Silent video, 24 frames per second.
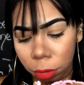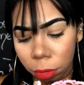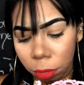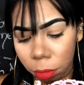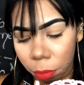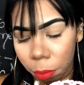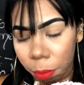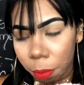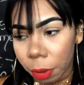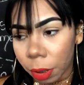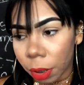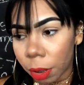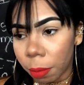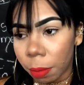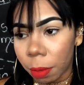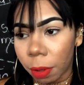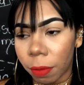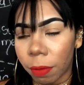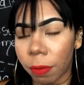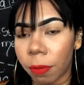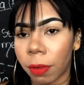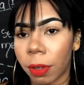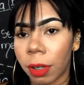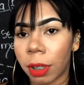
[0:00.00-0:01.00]
eu tô com medo da
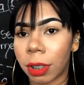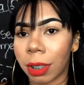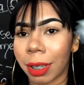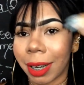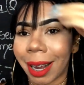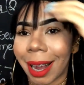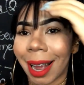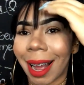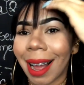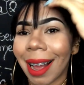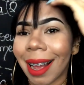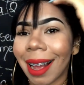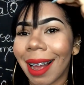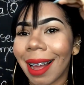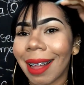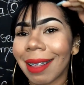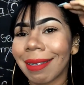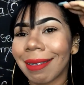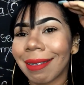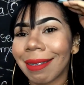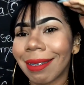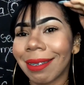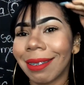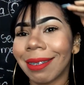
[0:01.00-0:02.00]
minha franja cagar
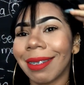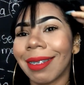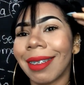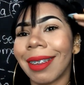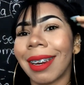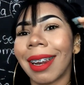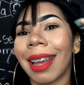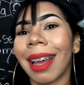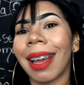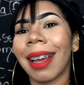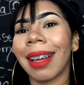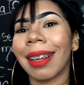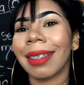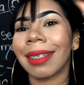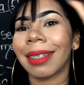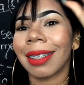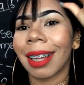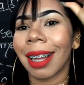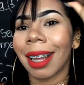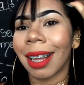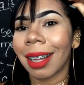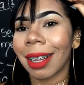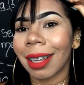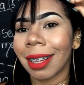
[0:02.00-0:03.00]
tudo, né?
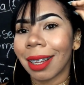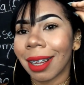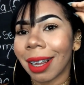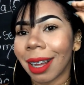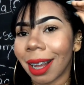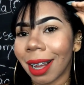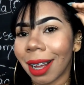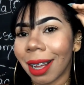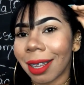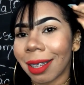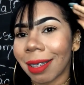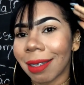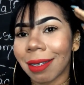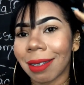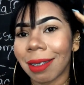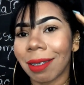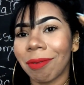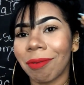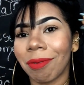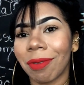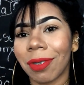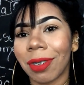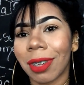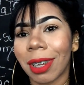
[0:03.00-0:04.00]

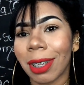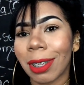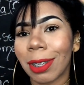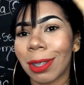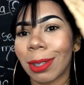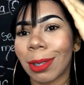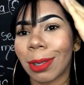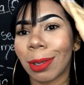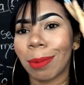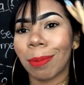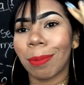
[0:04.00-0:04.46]
Assim, fica assim,